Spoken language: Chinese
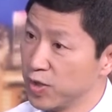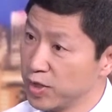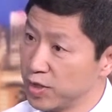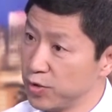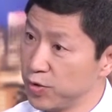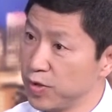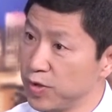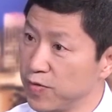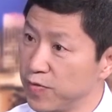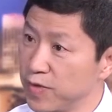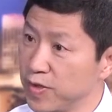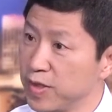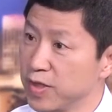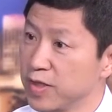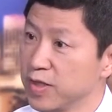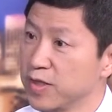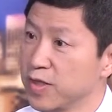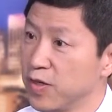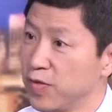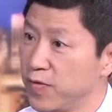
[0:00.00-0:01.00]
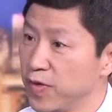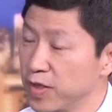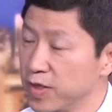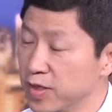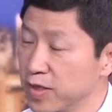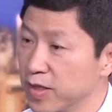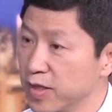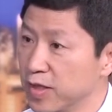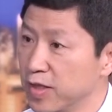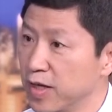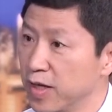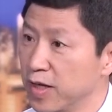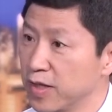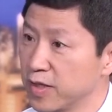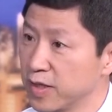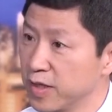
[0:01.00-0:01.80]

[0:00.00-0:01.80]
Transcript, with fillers: 以七月份的消费者啊，